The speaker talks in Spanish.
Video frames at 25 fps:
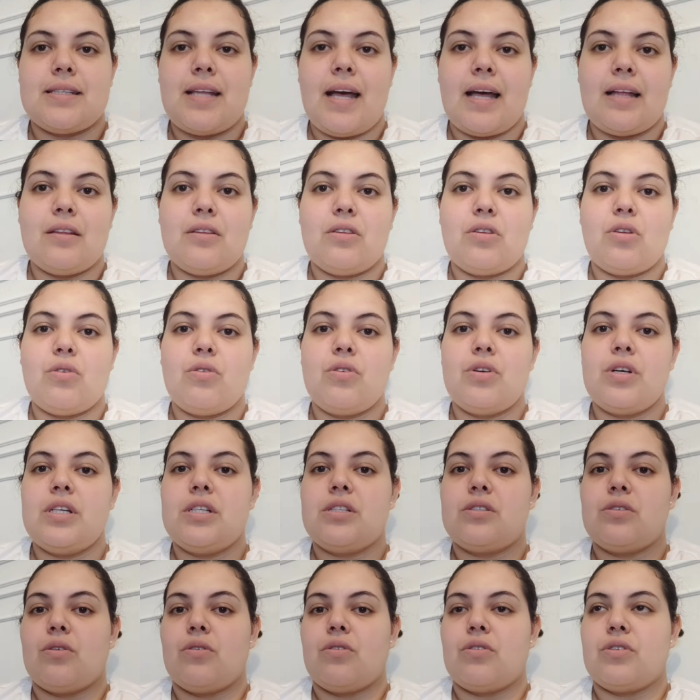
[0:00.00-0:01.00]
tanto y
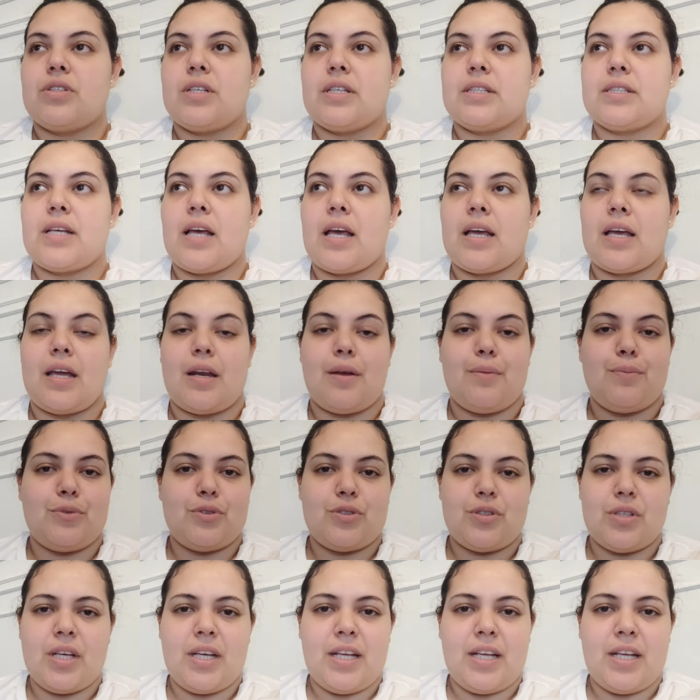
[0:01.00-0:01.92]
son cosas que queremos